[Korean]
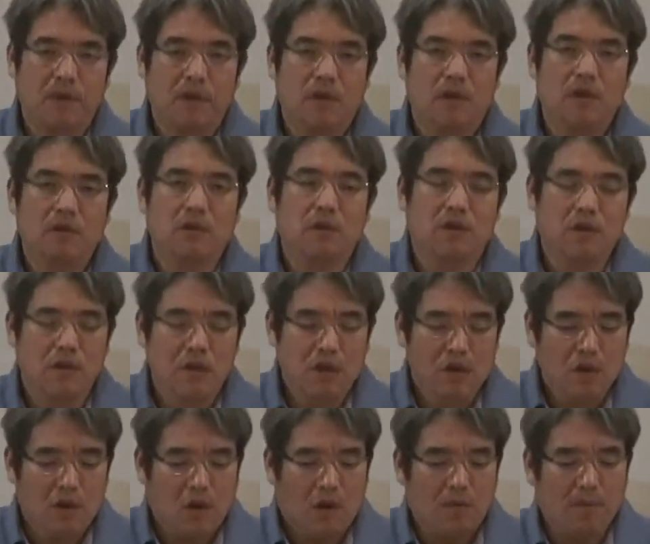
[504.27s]
그래서
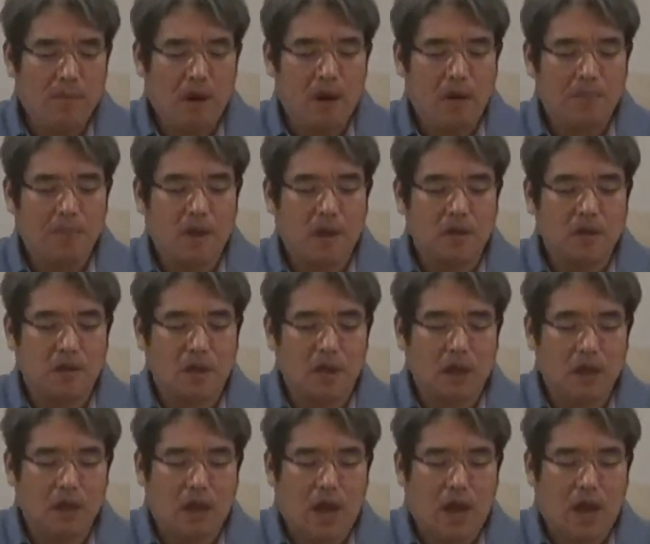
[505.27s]
엄마 아빠들이